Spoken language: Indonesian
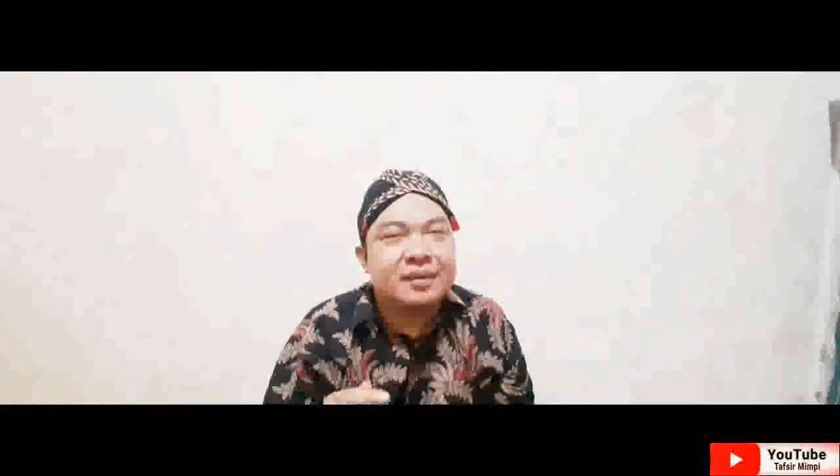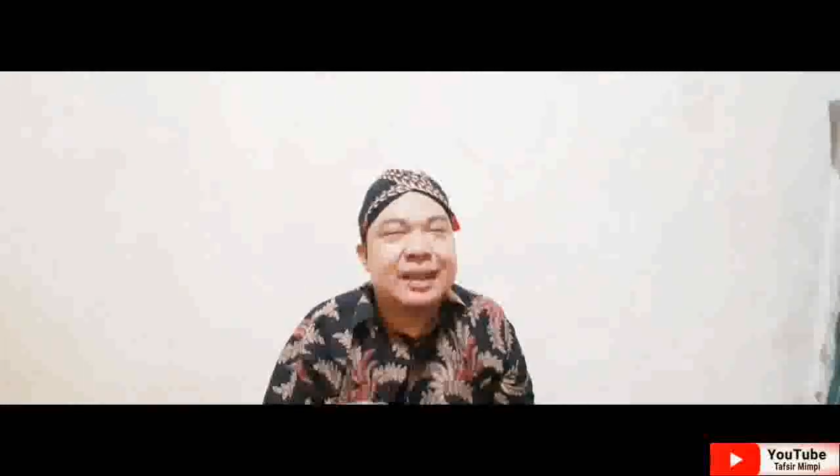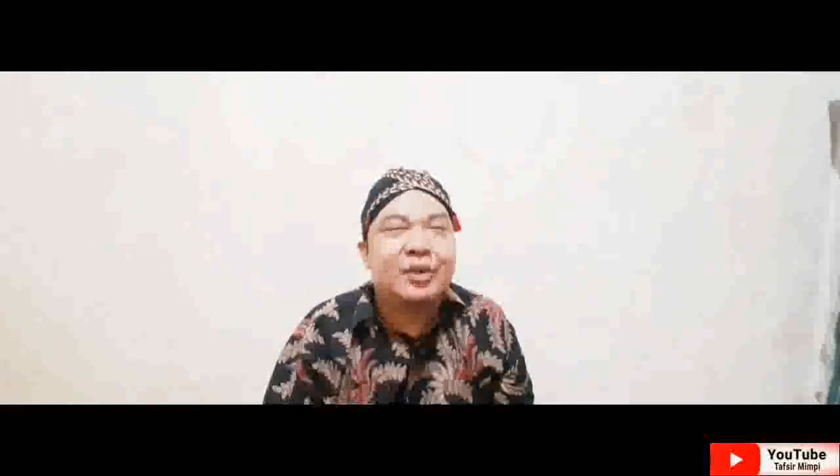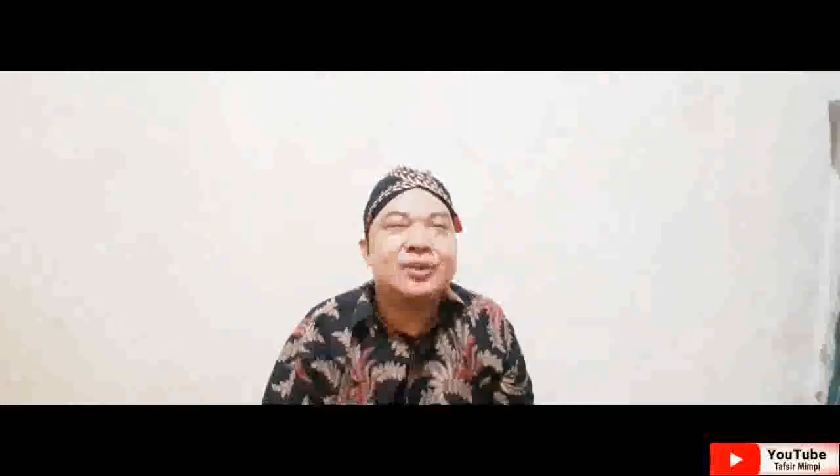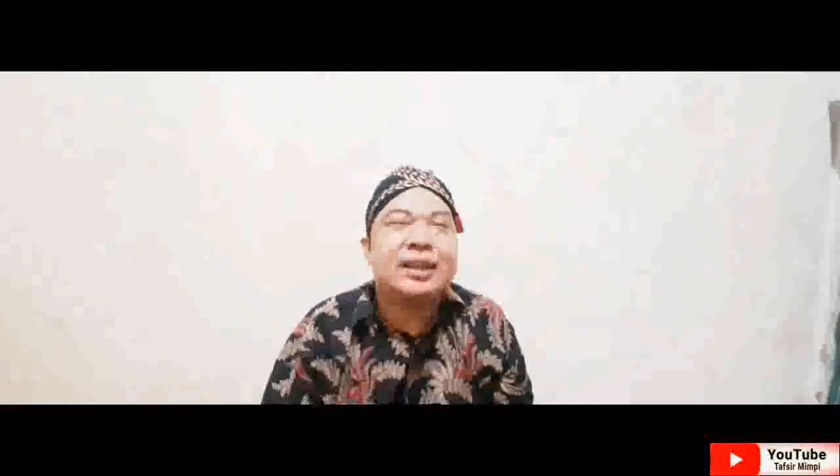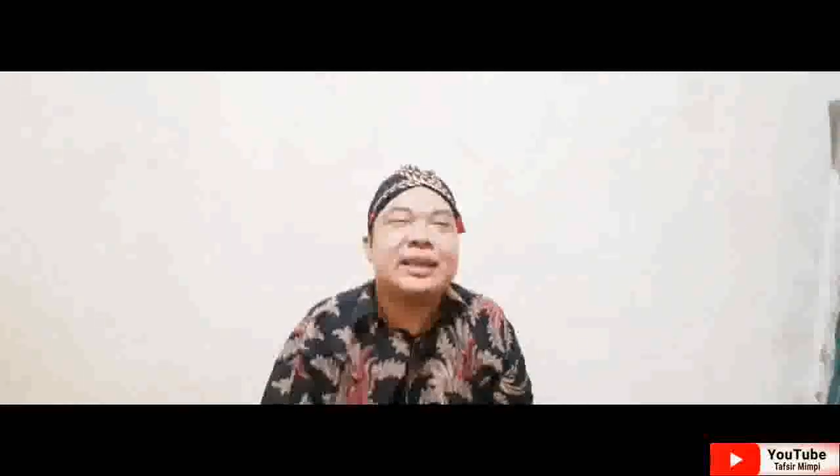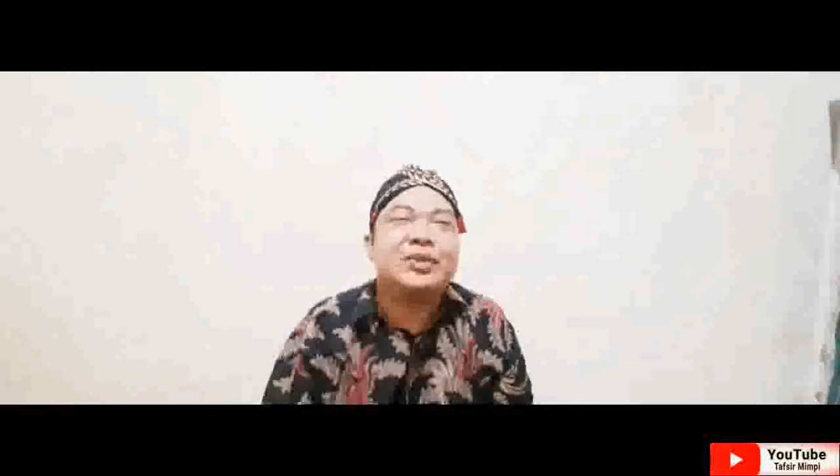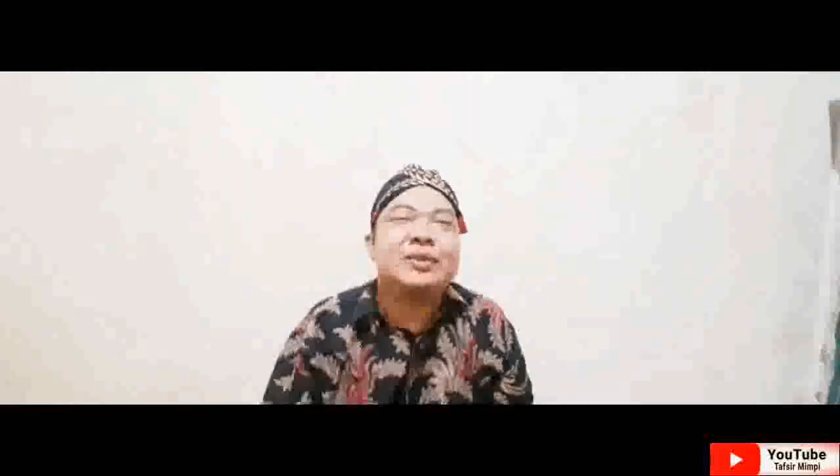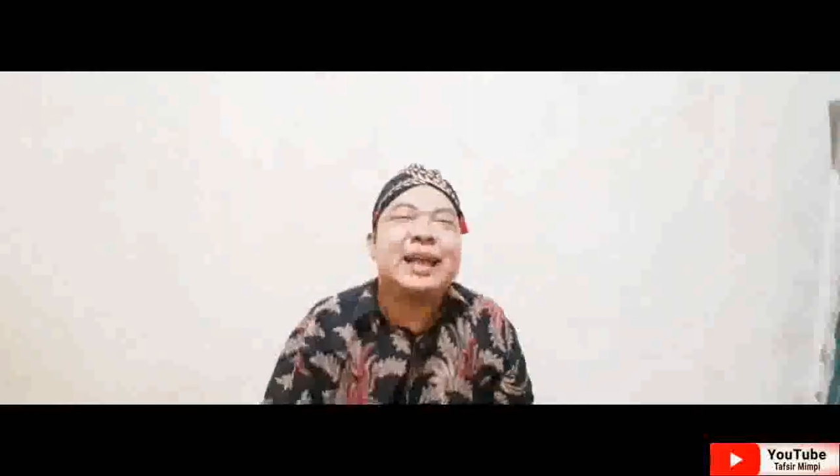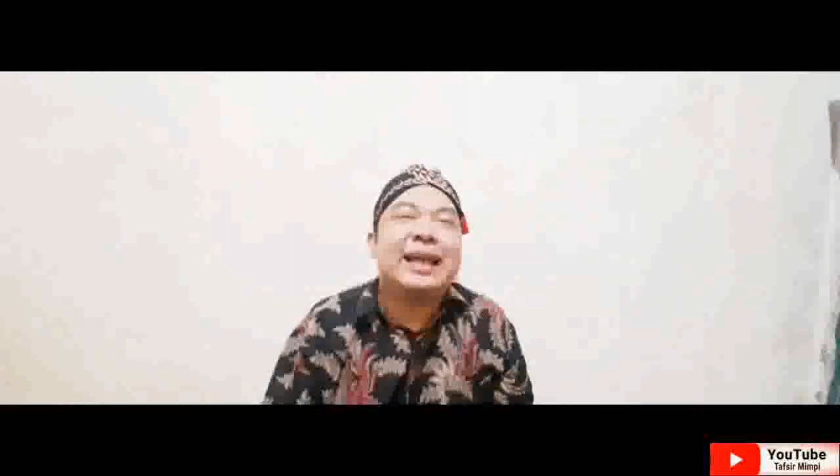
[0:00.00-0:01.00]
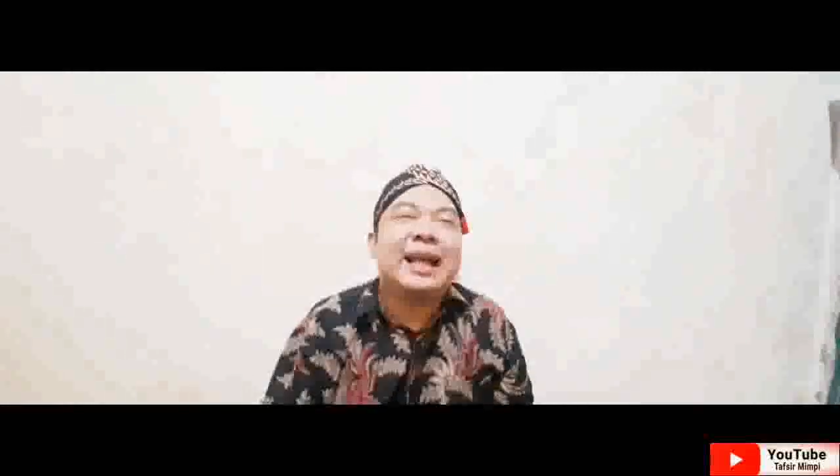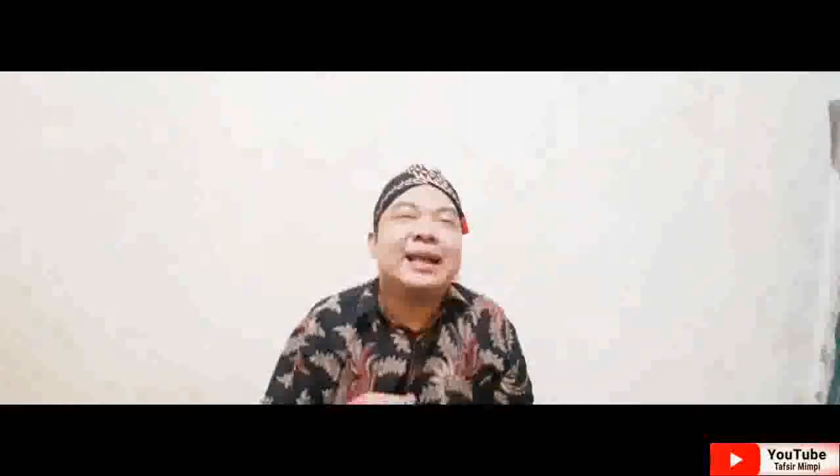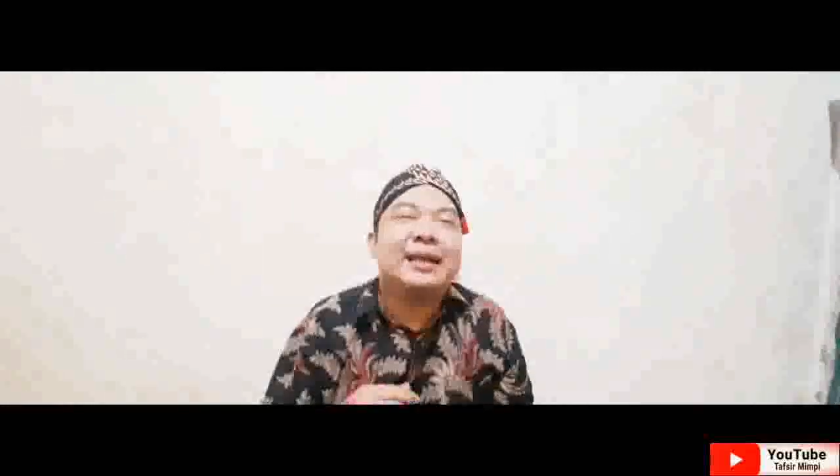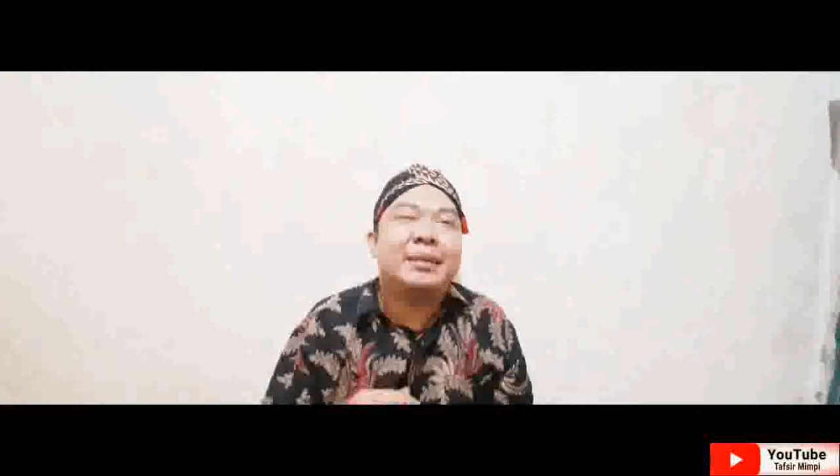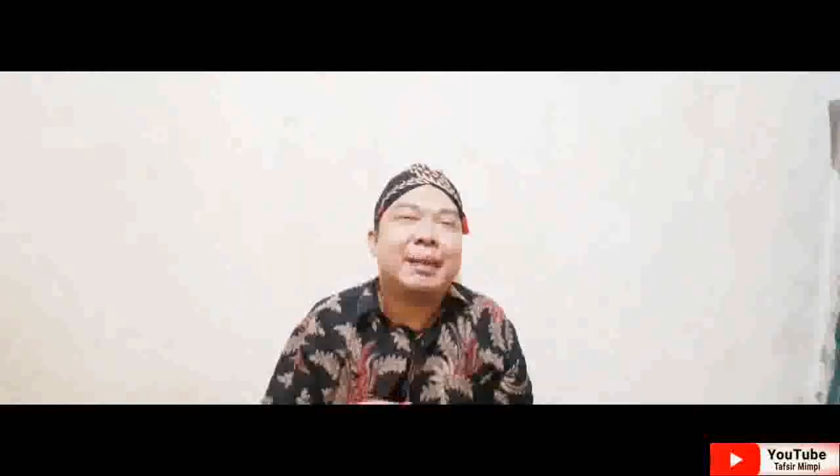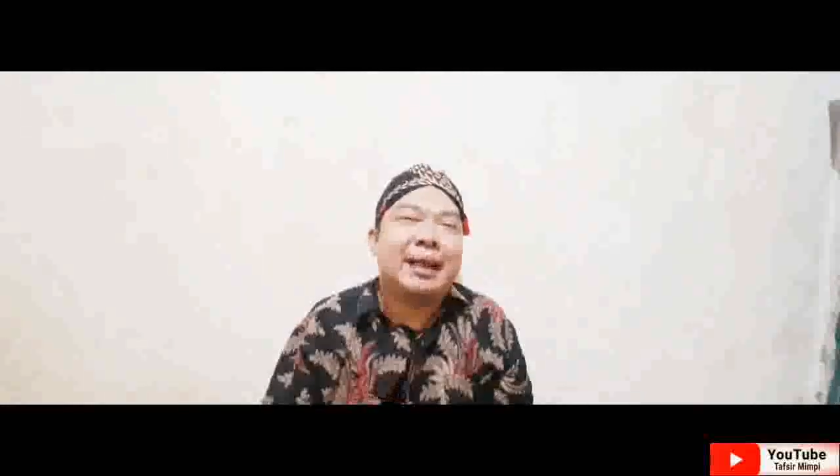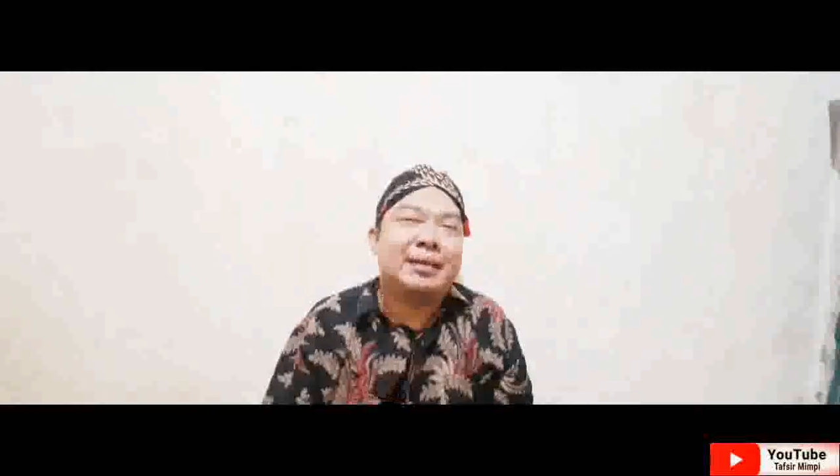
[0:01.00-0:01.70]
Lalu selanjutnya yang kelima.